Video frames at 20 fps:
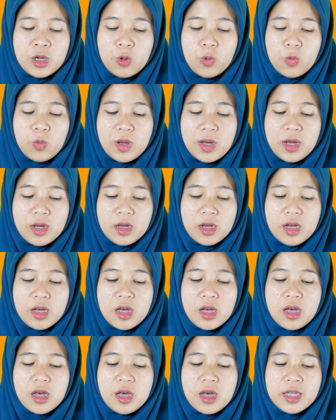
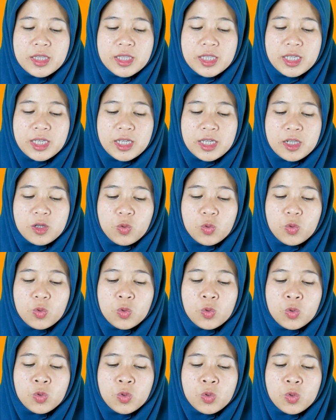
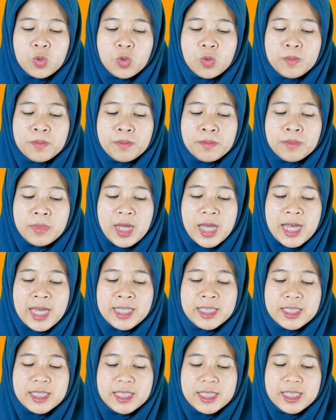Waqatiluhum
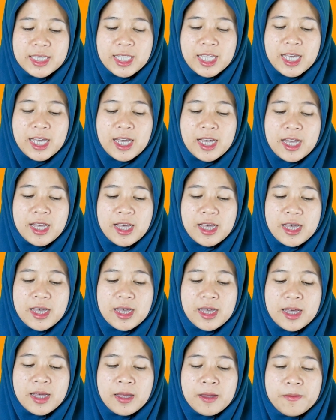
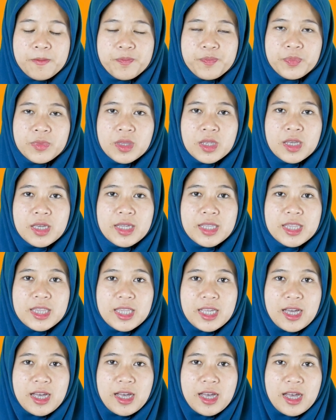hatta
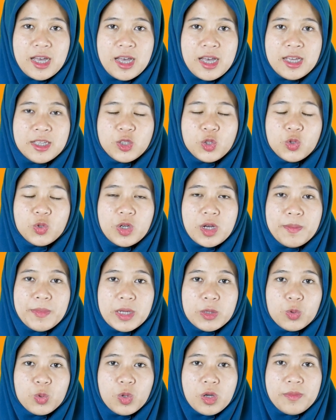Ta juga
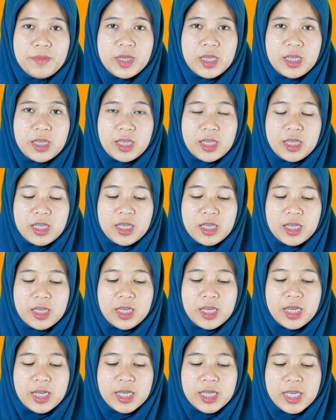magtobi'i.
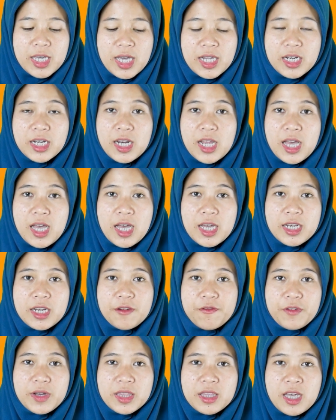Karena
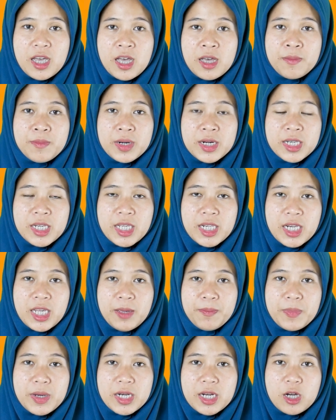ada fathah
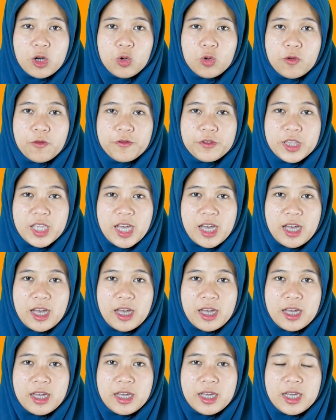berdiri pada huruf
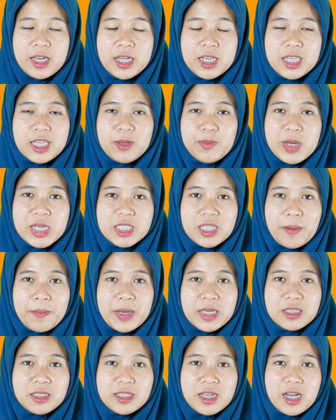ta. Dibaca
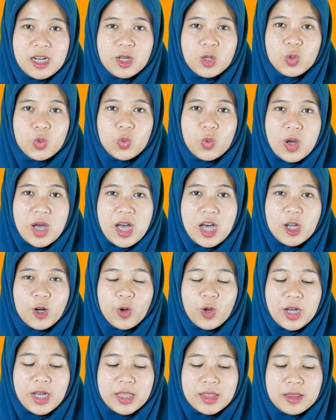panjang dua
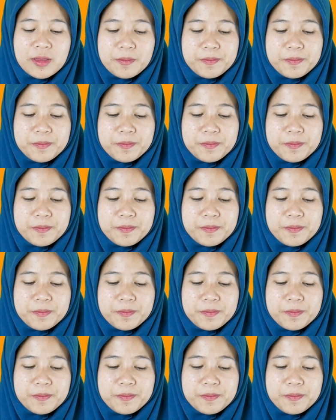harokat.